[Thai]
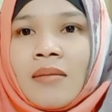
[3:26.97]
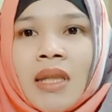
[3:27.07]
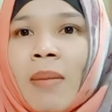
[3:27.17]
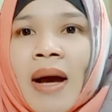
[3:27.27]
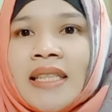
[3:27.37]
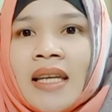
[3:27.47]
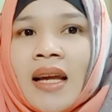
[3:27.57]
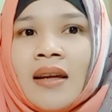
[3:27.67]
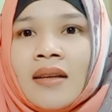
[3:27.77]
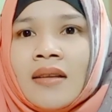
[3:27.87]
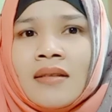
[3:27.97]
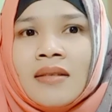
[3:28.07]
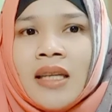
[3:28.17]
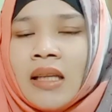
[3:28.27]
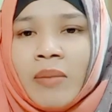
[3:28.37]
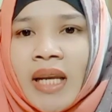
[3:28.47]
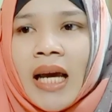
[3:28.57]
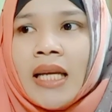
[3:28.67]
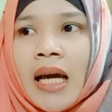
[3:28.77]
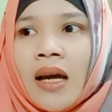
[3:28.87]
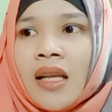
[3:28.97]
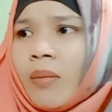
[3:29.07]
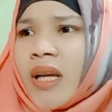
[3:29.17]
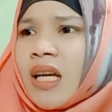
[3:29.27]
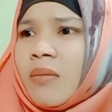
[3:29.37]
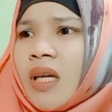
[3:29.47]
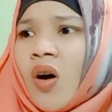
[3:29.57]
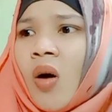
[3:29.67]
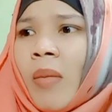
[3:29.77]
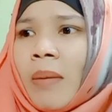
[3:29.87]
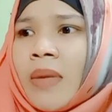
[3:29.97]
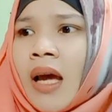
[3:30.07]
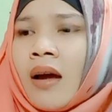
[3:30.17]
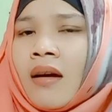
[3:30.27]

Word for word: แต่บ้านฉันอ่ะกินไม่ได้นะทำไมเธอมีของแบบเนี้ย